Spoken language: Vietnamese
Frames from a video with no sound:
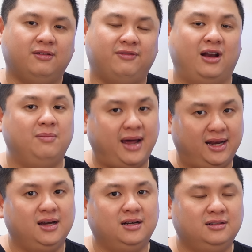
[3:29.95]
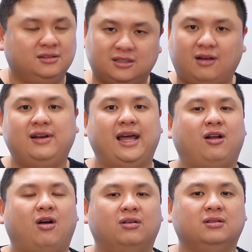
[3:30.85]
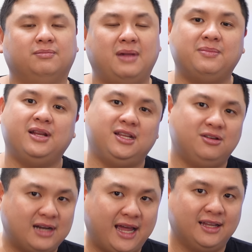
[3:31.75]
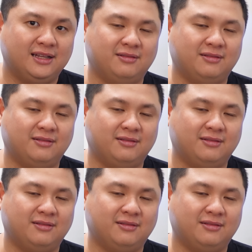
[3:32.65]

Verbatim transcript: và nó mạnh hơn so với lại con Mac Mini trước đây